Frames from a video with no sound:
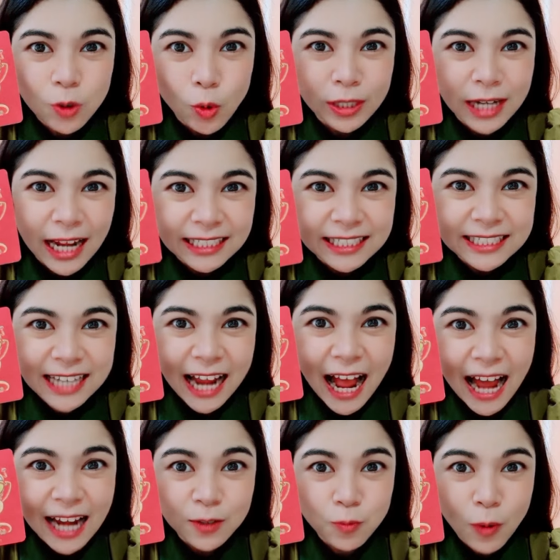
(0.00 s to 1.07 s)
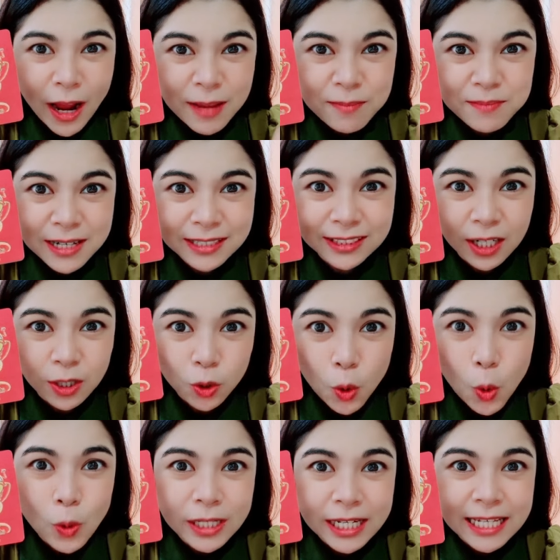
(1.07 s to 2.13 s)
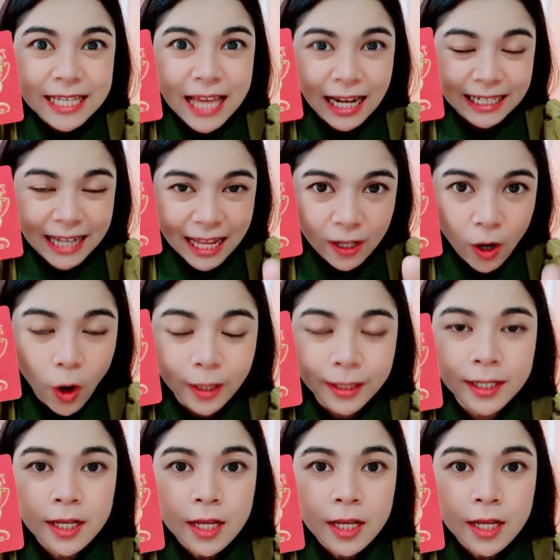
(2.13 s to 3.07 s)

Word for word: คุณอธิษฐานไว้เมื่อสักครู่นี้อย่างแน่นอน